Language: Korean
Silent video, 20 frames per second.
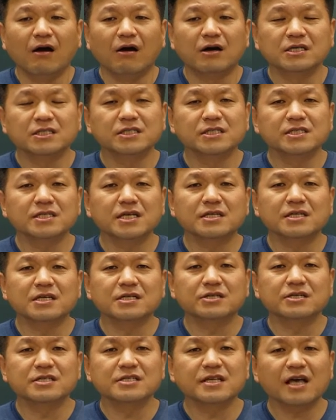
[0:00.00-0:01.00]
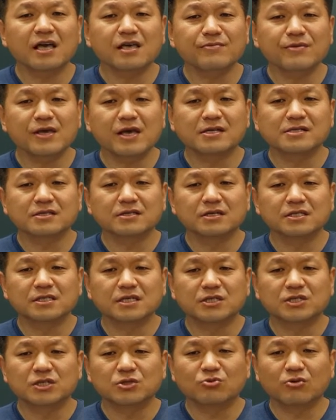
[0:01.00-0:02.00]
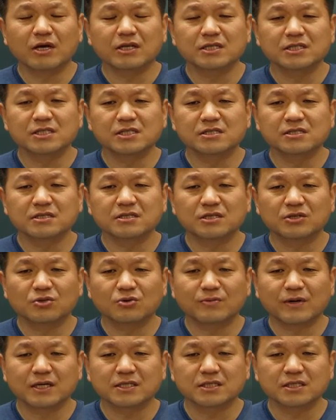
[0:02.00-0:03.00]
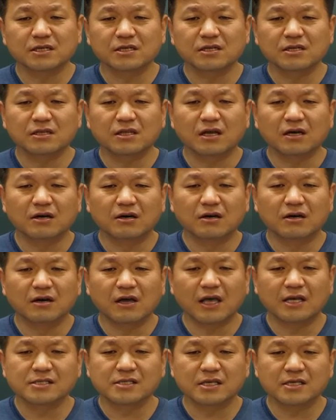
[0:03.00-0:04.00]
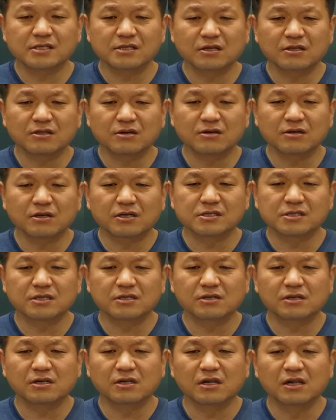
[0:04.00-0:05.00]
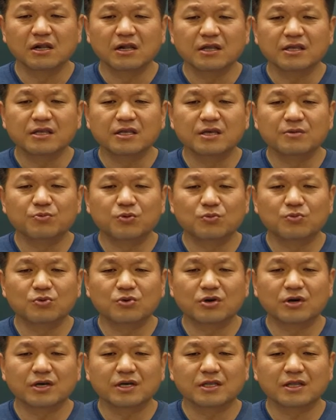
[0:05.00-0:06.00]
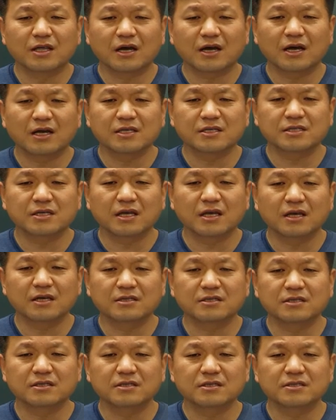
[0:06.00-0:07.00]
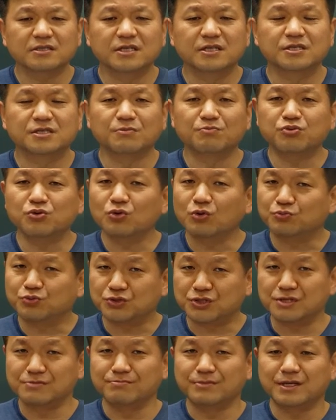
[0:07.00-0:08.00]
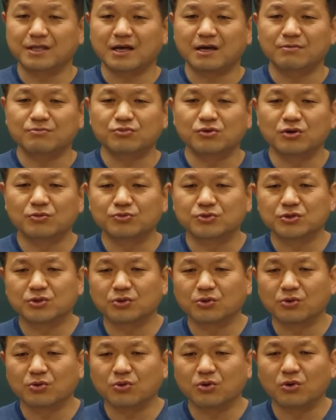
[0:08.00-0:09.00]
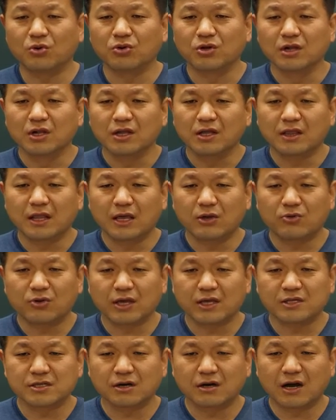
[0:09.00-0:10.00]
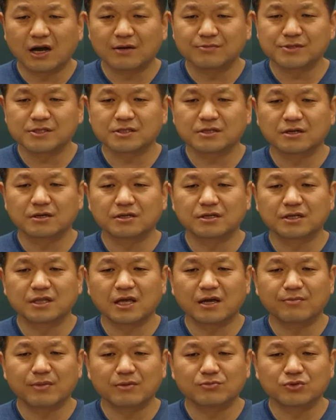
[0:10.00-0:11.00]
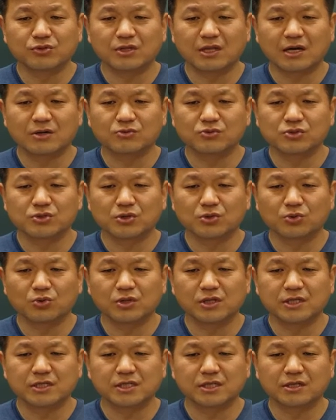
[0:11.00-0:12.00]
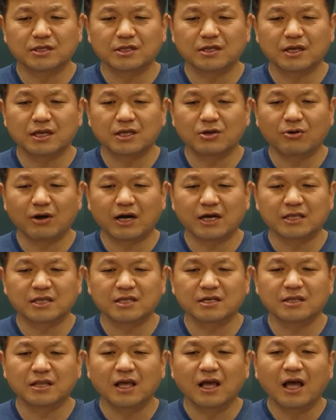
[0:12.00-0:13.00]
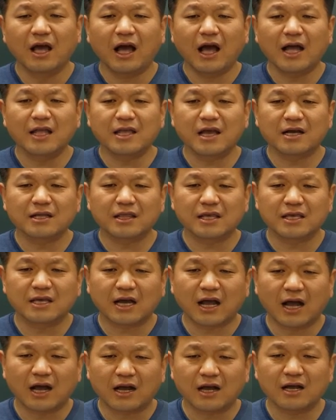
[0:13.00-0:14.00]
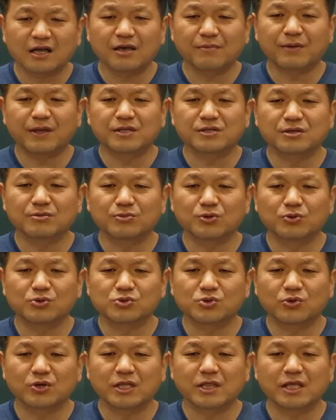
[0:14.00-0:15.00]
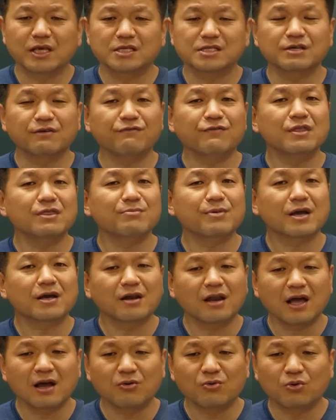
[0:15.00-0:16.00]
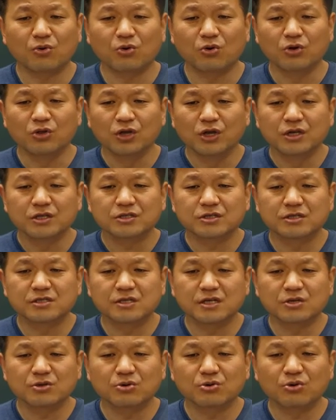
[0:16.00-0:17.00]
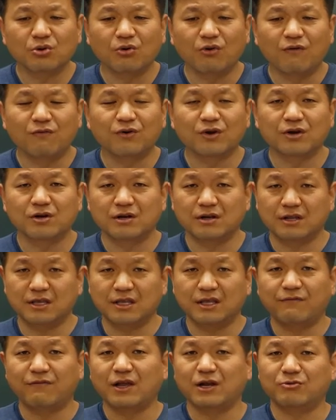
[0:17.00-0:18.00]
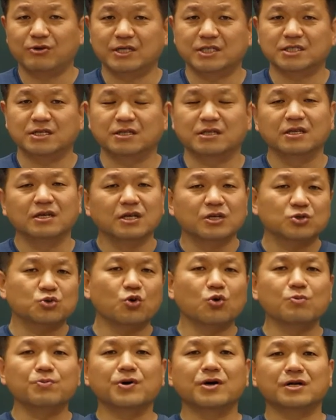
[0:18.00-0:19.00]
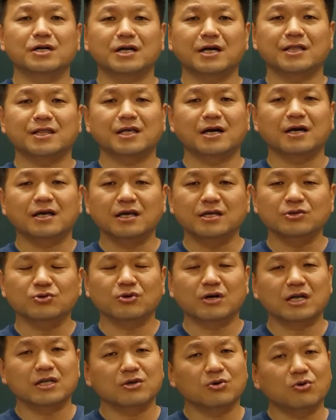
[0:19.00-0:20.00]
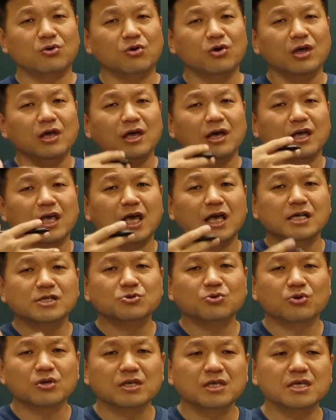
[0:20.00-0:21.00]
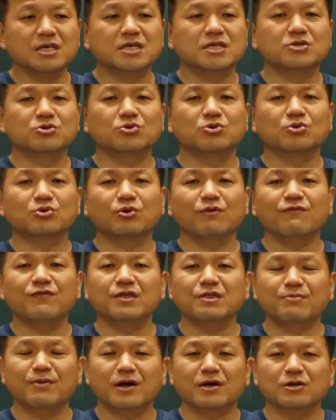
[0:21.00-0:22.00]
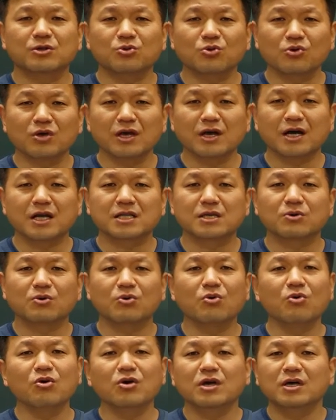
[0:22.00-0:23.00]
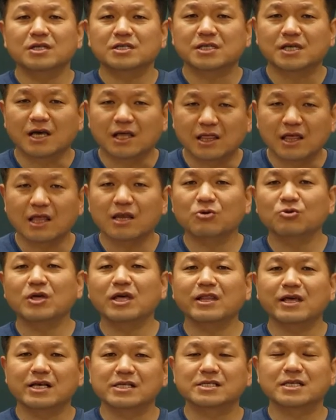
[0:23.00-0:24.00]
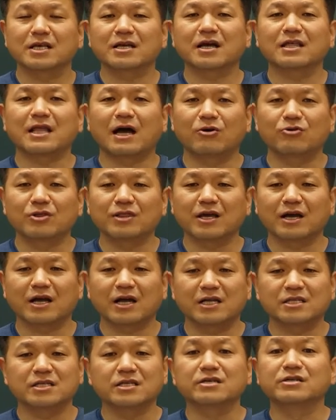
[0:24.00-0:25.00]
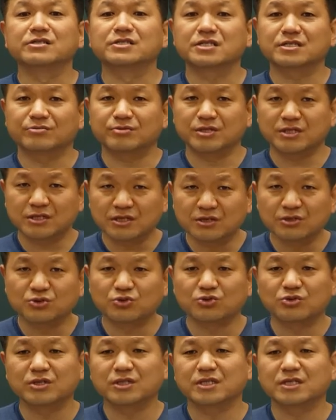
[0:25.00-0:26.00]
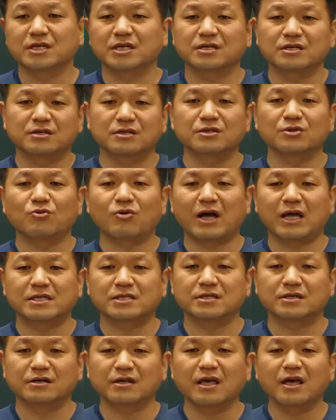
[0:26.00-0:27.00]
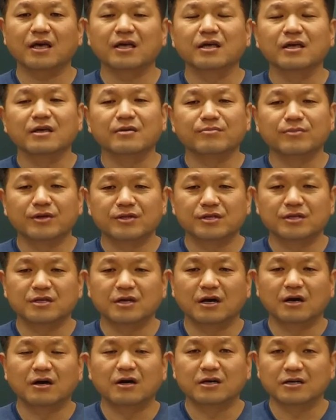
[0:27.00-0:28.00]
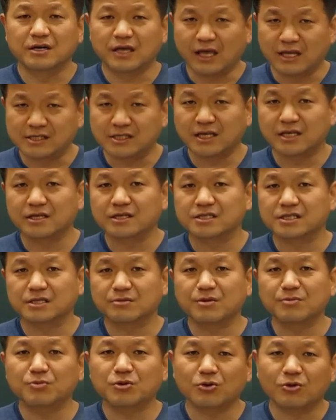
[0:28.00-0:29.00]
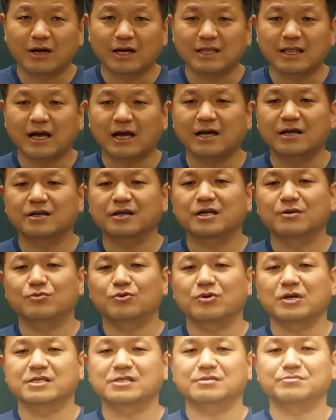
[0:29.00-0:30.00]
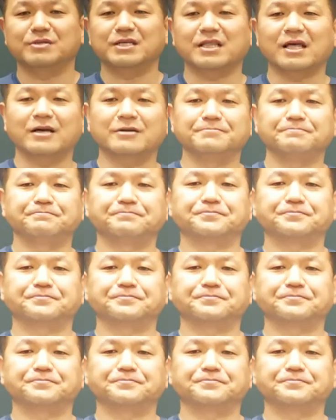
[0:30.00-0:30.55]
어, 실제 이제 저희 사이미에서 이제 지도하는 실전 지도 방식은 어, 에세이 썼던 것을 이 부분 거에다가 이제 직접 풀로 붙입니다. 풀로 붙여놓고 내용의 정합성, 그 다음에 문단 구성, 논리 전개 이와 같은 한양대 이 각각의 배점 요소에 대해서 피드백을 하고 전체적으로 오버럴 이벨루에이션 총평을 갖다가 해줘가지고 계속 이 기준으로 피드백을 통해 가지고 제대로 된 에세이가 나올 때까지 연습을 시켜주는 이제 그런 과정에 면, 어, 그 에세이 연습이 필요하다 이렇게 보겠습니다.